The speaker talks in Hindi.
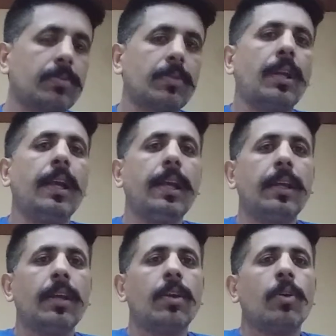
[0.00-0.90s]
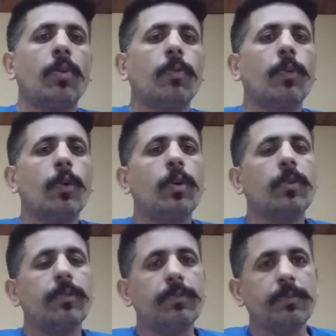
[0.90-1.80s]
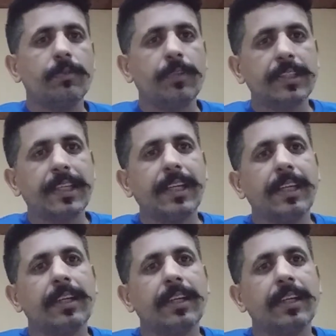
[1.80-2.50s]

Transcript: हैं वो वीज़े